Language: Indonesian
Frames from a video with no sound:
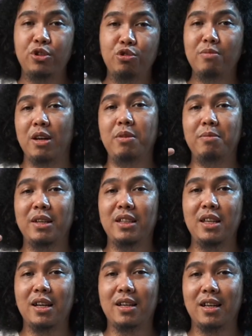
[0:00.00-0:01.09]
Cuman memang
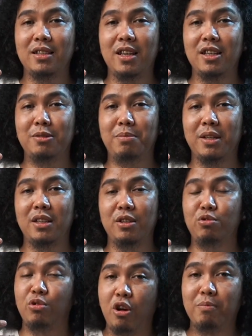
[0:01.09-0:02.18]
tidak kerasa yang seperti
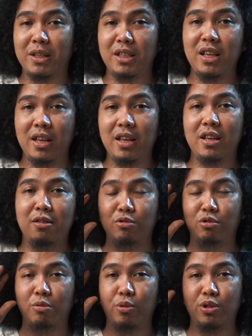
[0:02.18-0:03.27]
Suron pastinya ya yang
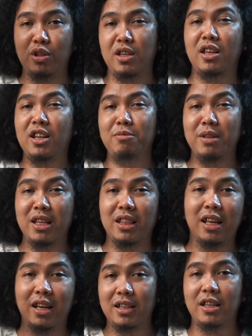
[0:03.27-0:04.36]
untuk posisinya lebih
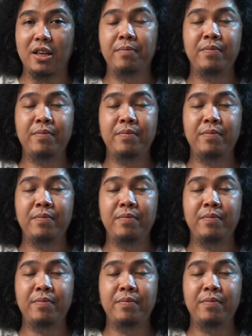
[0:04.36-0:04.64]
detail lagi.